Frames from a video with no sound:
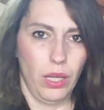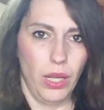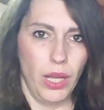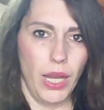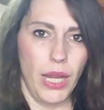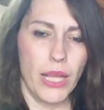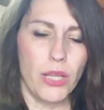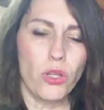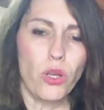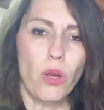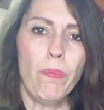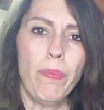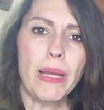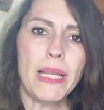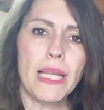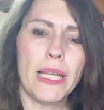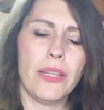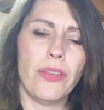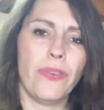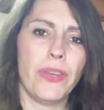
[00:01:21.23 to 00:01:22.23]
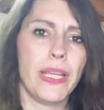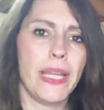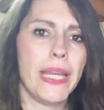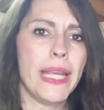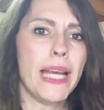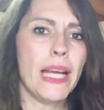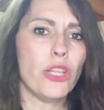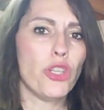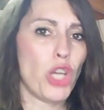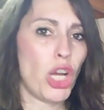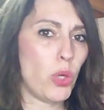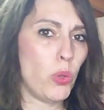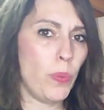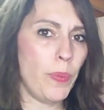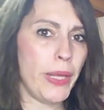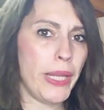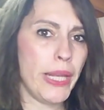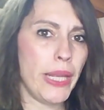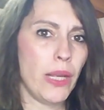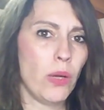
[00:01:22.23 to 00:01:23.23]
La scomparsa di Federica
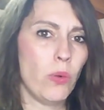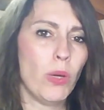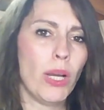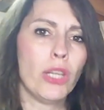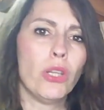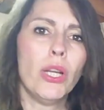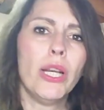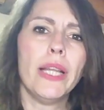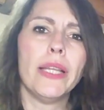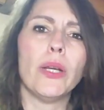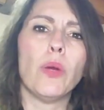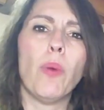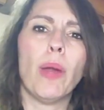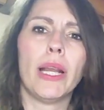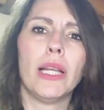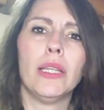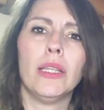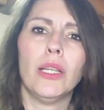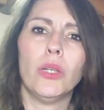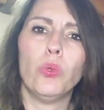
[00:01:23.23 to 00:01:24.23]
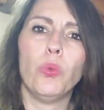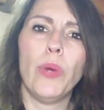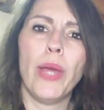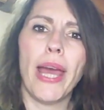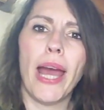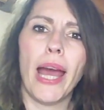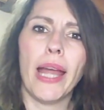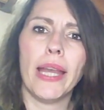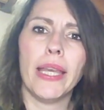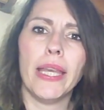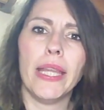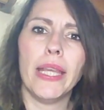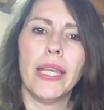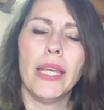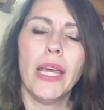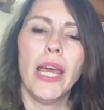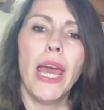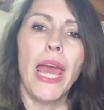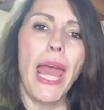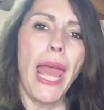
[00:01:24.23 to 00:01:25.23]
Giacomini, una donna di 42 anni,
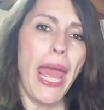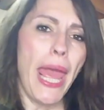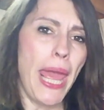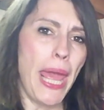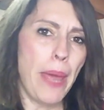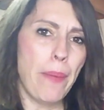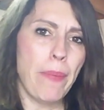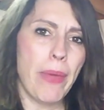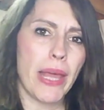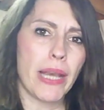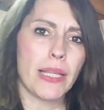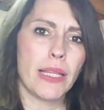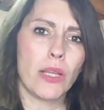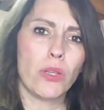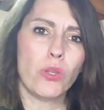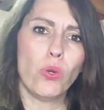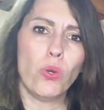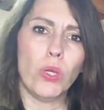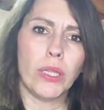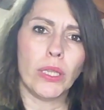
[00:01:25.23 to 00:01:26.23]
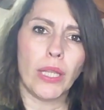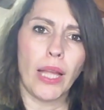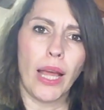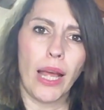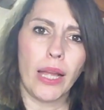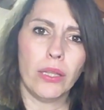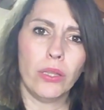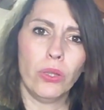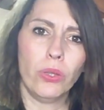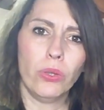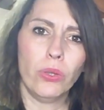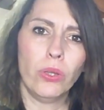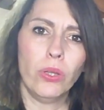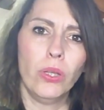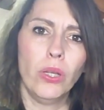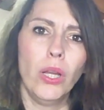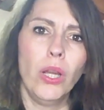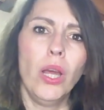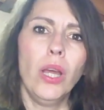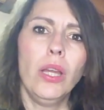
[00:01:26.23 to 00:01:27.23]
è emersa
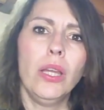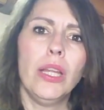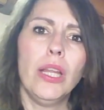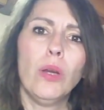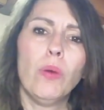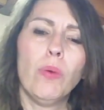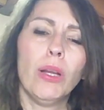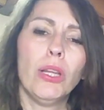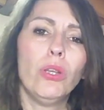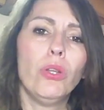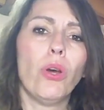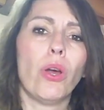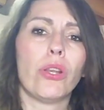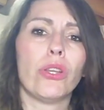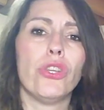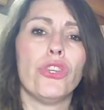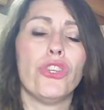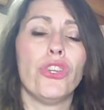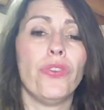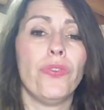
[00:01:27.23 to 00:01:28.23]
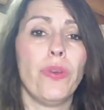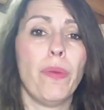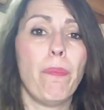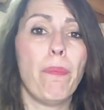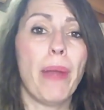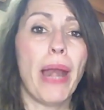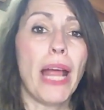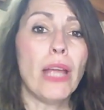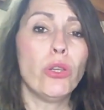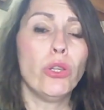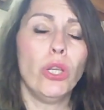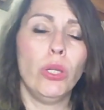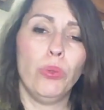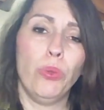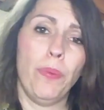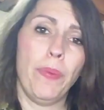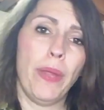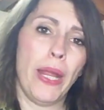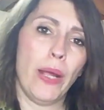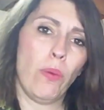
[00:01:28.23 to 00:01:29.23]
soltanto il 14 febbraio del
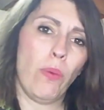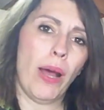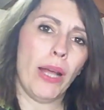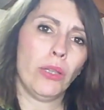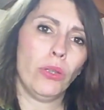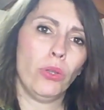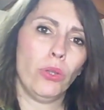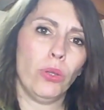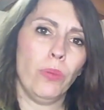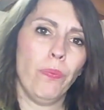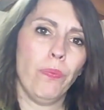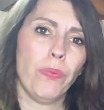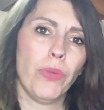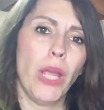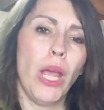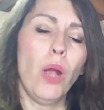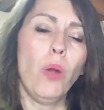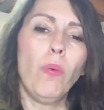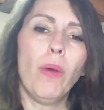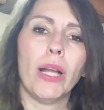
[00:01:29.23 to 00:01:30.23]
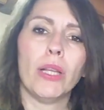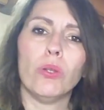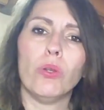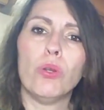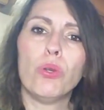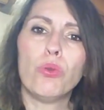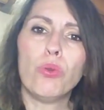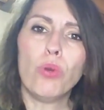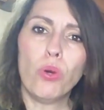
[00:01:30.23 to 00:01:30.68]
2004, quando il suo